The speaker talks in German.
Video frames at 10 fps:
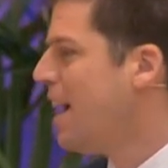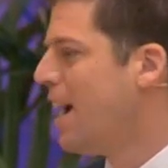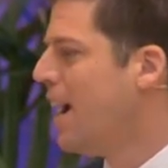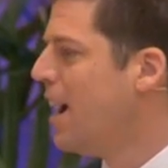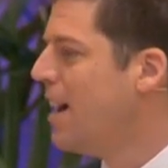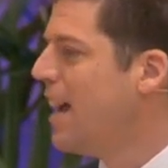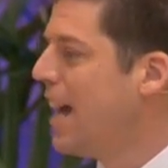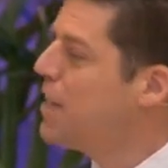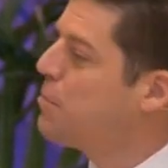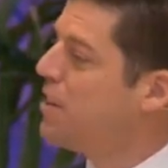Oder überhaupt
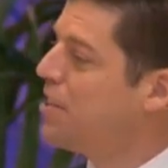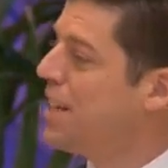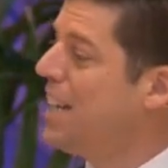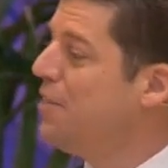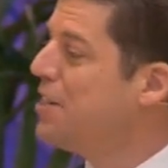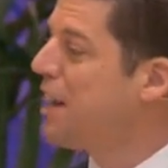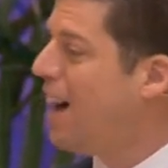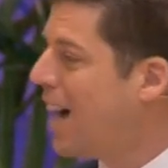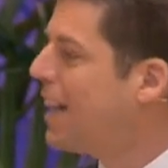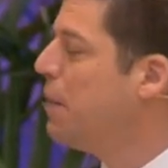über Geld zu
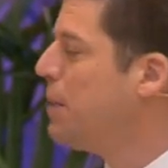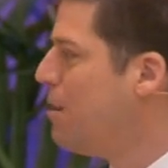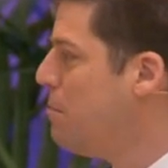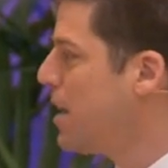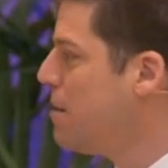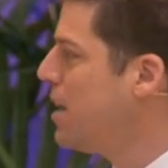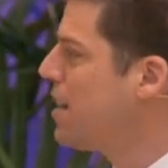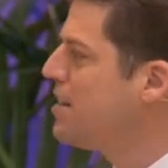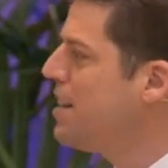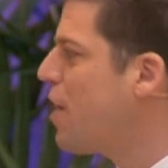reden. Kaum etwas
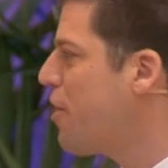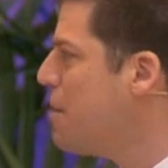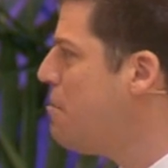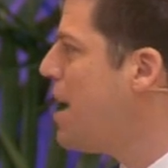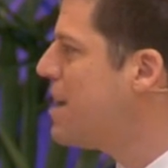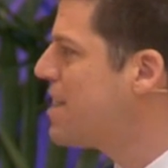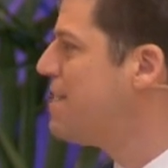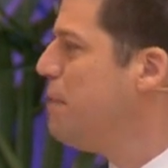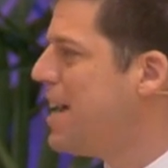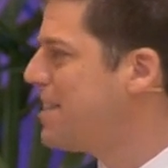macht die Dinge so
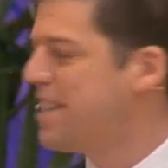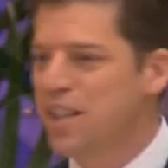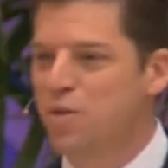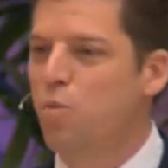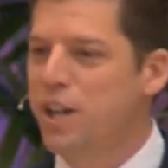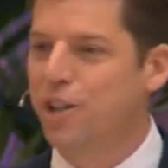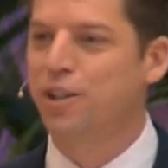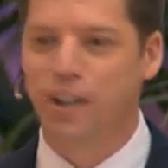komisch wie Geld.